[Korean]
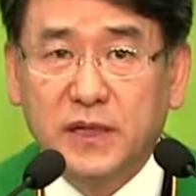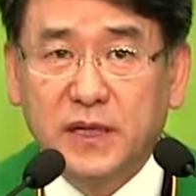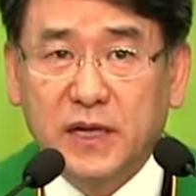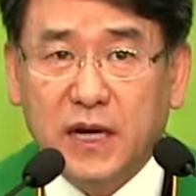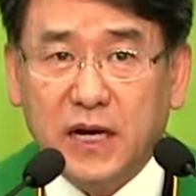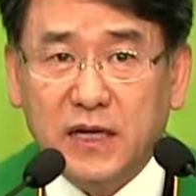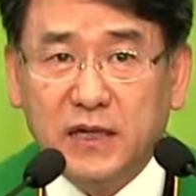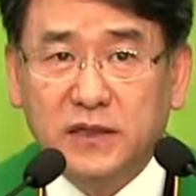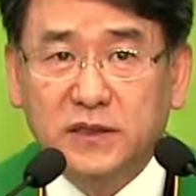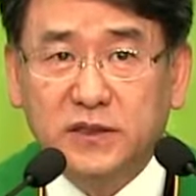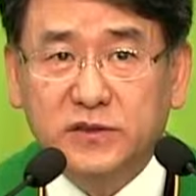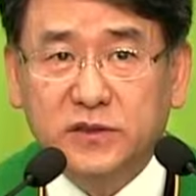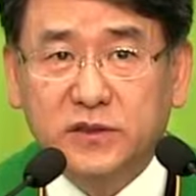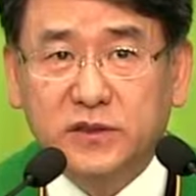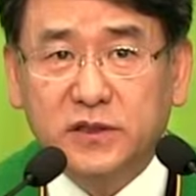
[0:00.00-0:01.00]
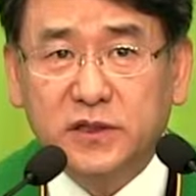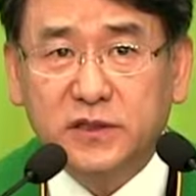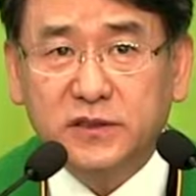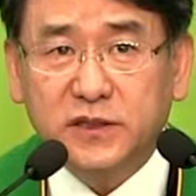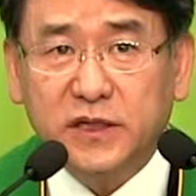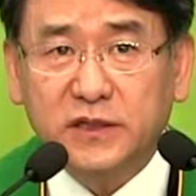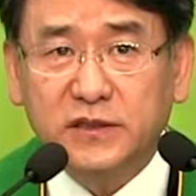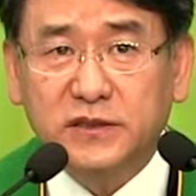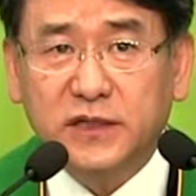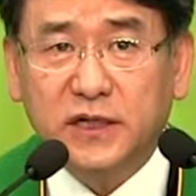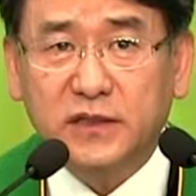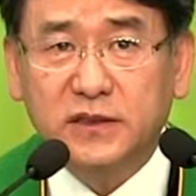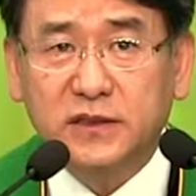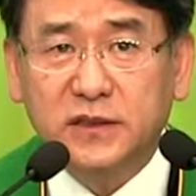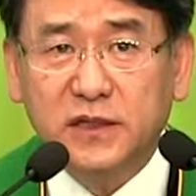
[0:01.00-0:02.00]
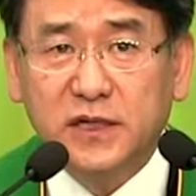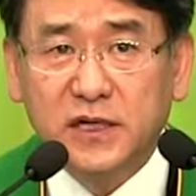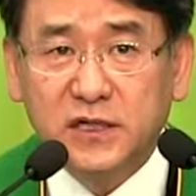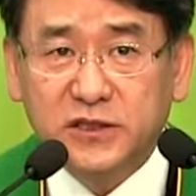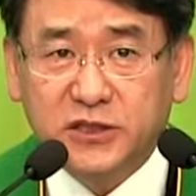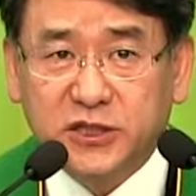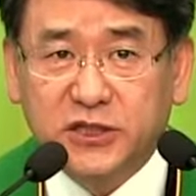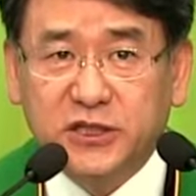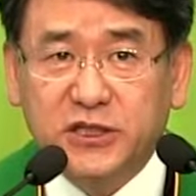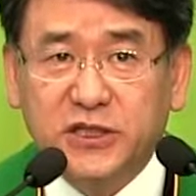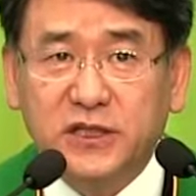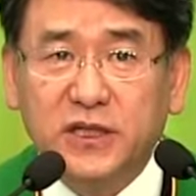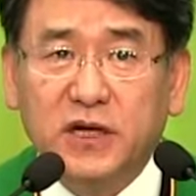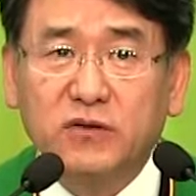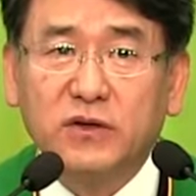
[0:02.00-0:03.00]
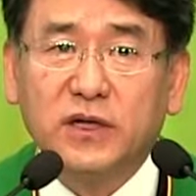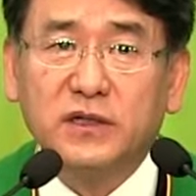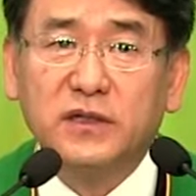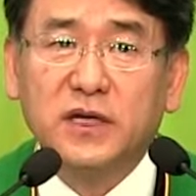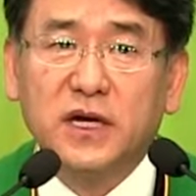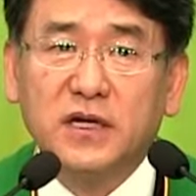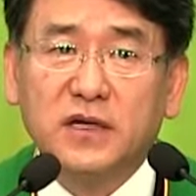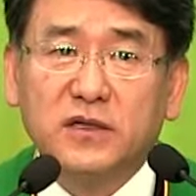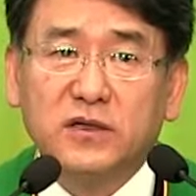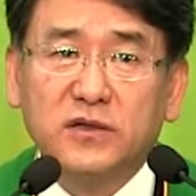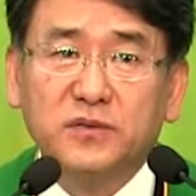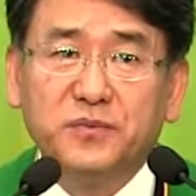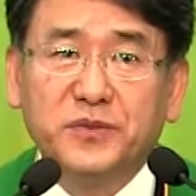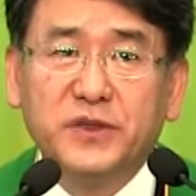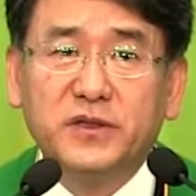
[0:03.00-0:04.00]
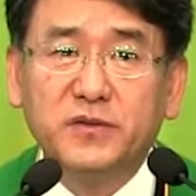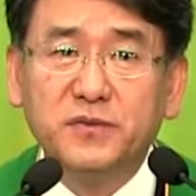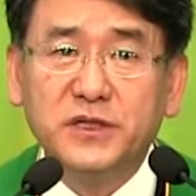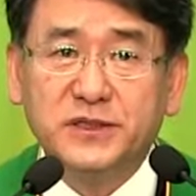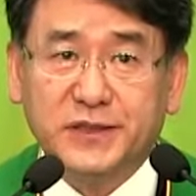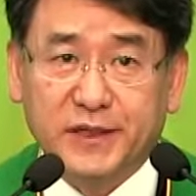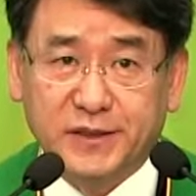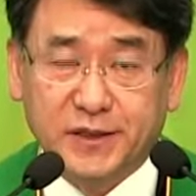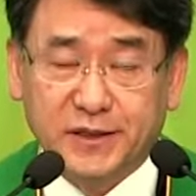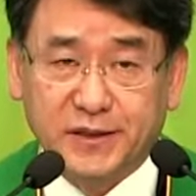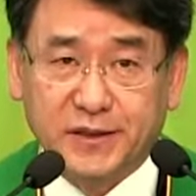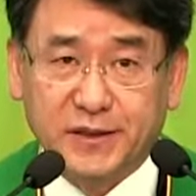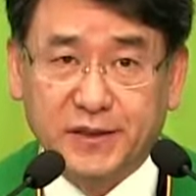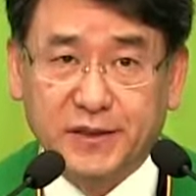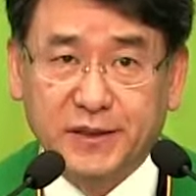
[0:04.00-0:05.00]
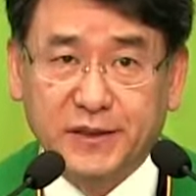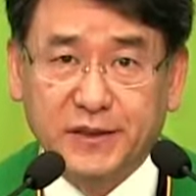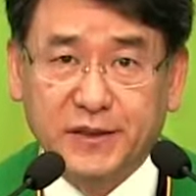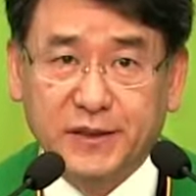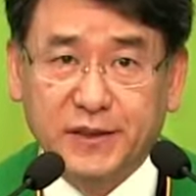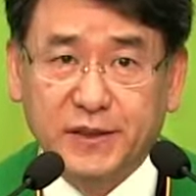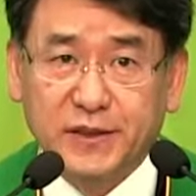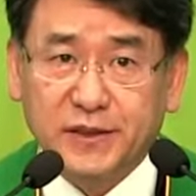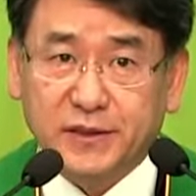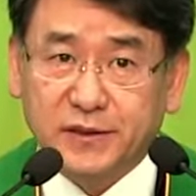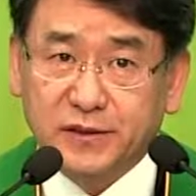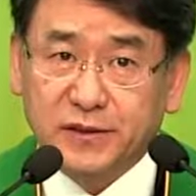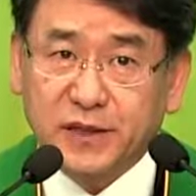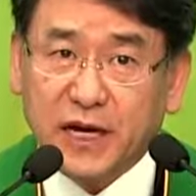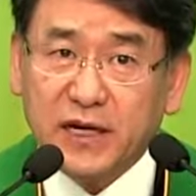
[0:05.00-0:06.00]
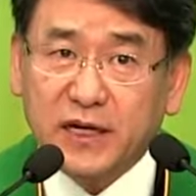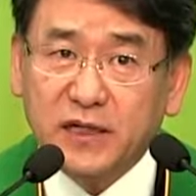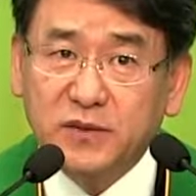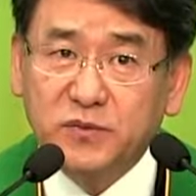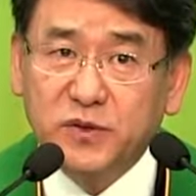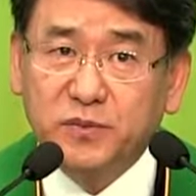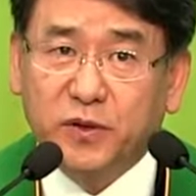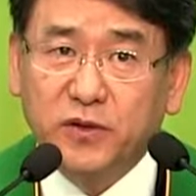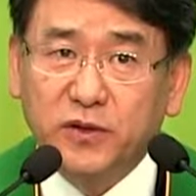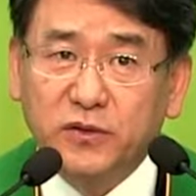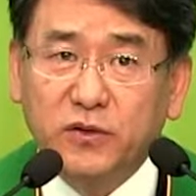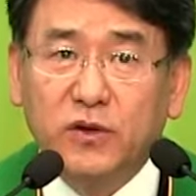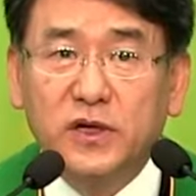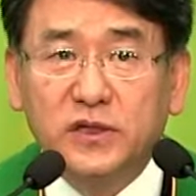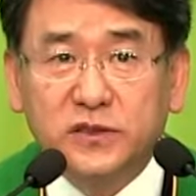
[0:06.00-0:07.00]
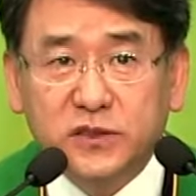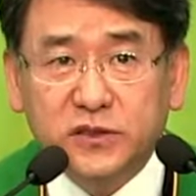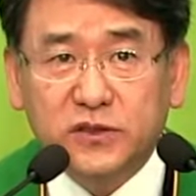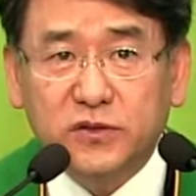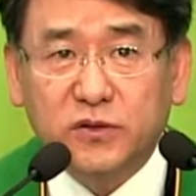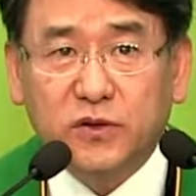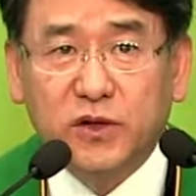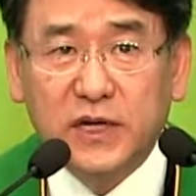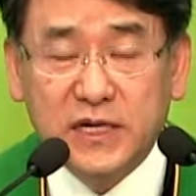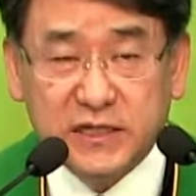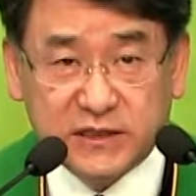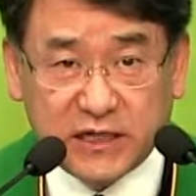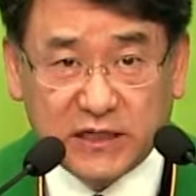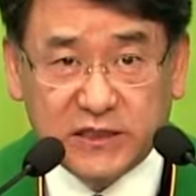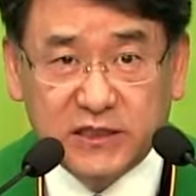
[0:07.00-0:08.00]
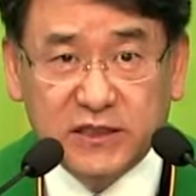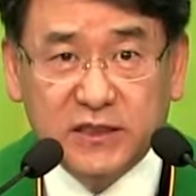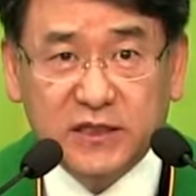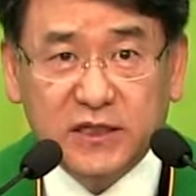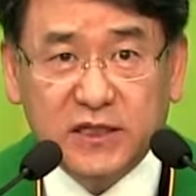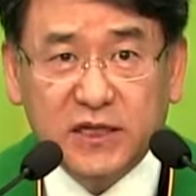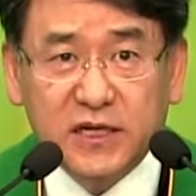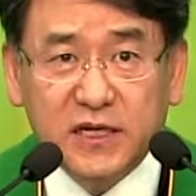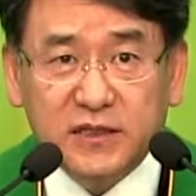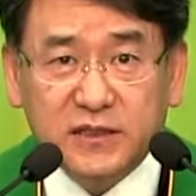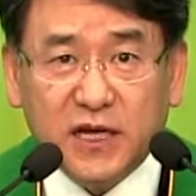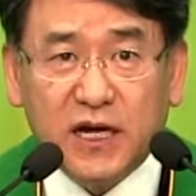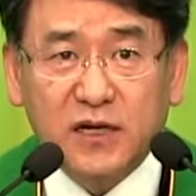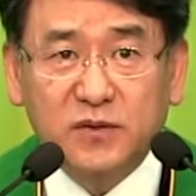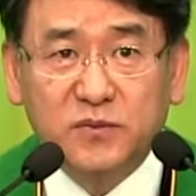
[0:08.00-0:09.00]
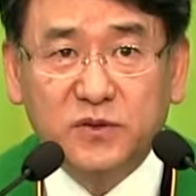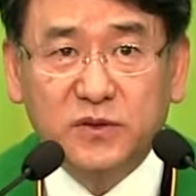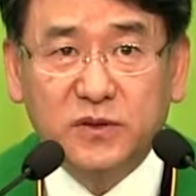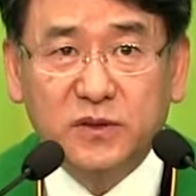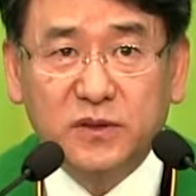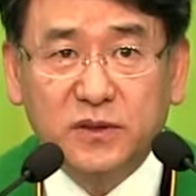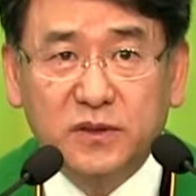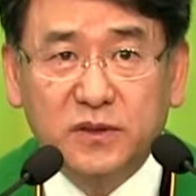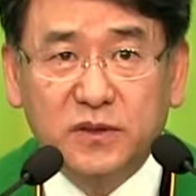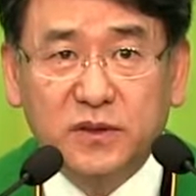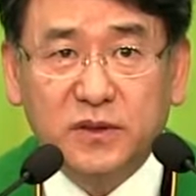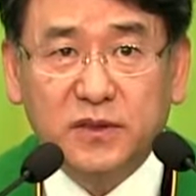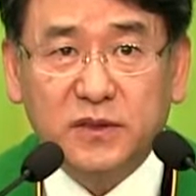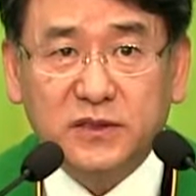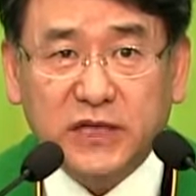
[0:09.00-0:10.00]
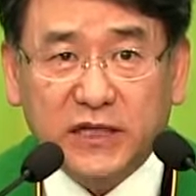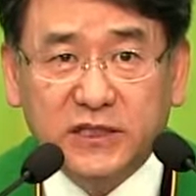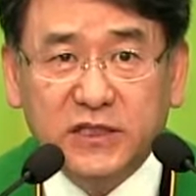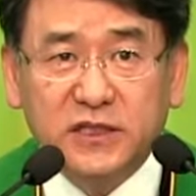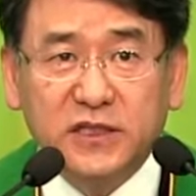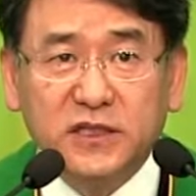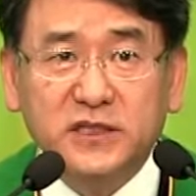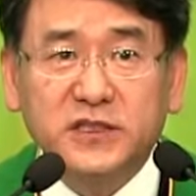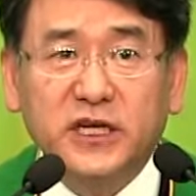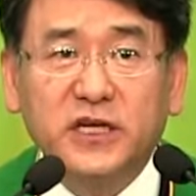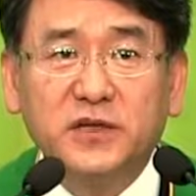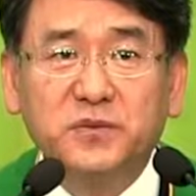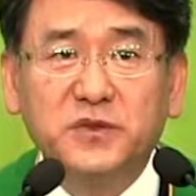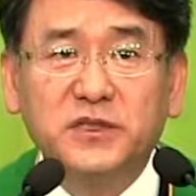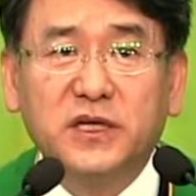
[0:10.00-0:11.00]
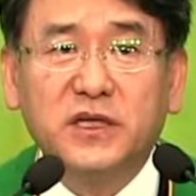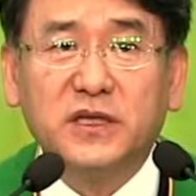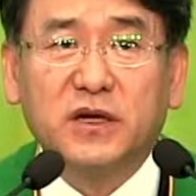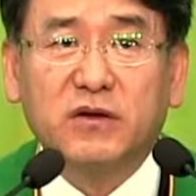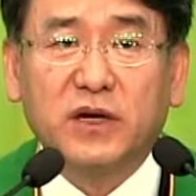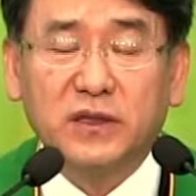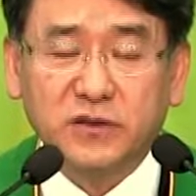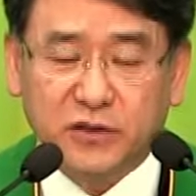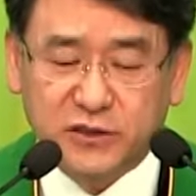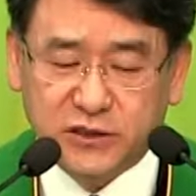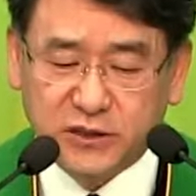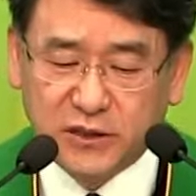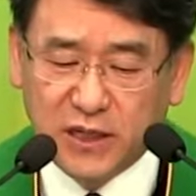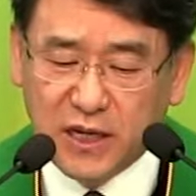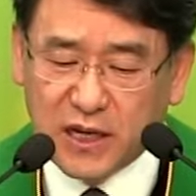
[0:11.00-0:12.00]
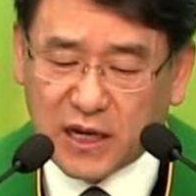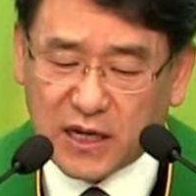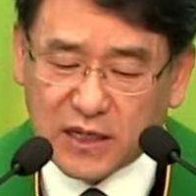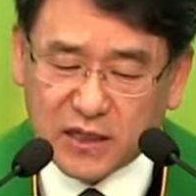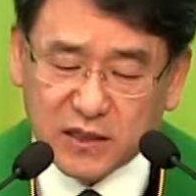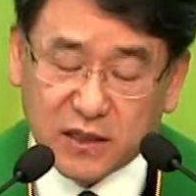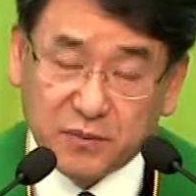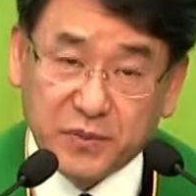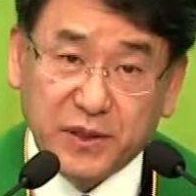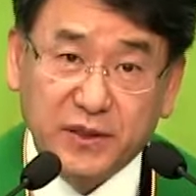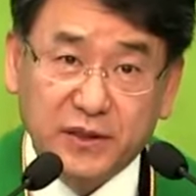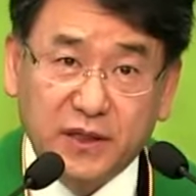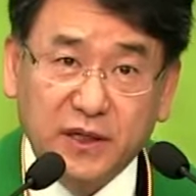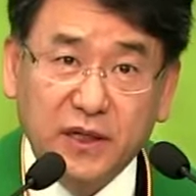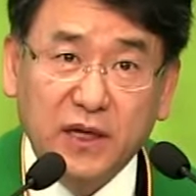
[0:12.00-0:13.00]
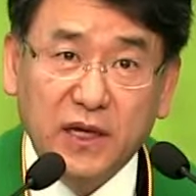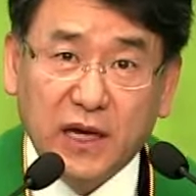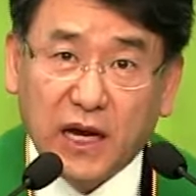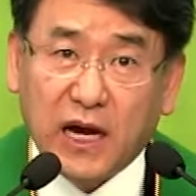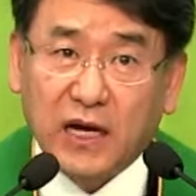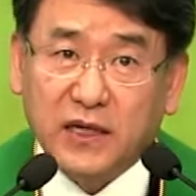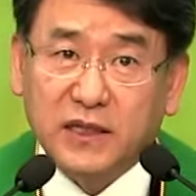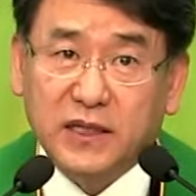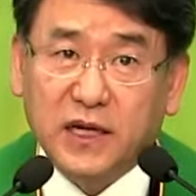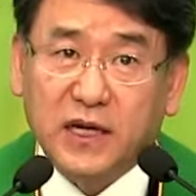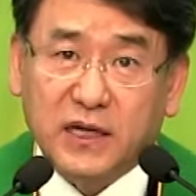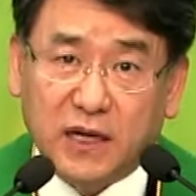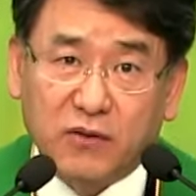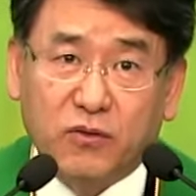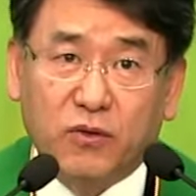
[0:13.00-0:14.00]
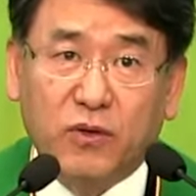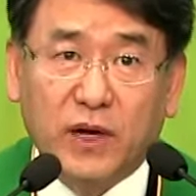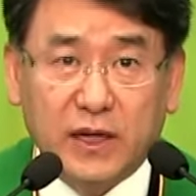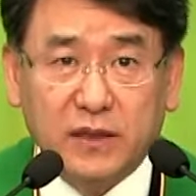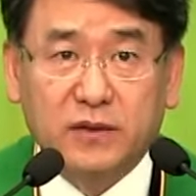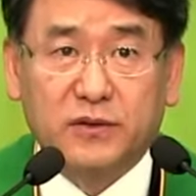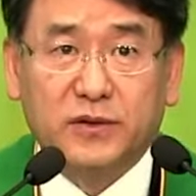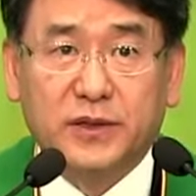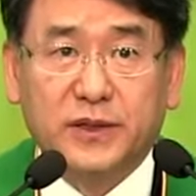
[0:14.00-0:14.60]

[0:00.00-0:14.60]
하나님께서 그들의 생사를 지키신다고 하는 그런 믿음이 있어야 되는데 그들은 하나님을 버리고 스스로 자신들의 삶을 자신들이 책임지겠다고 한 것이 하나님 앞에 이게 악이다라고 하는 거예요.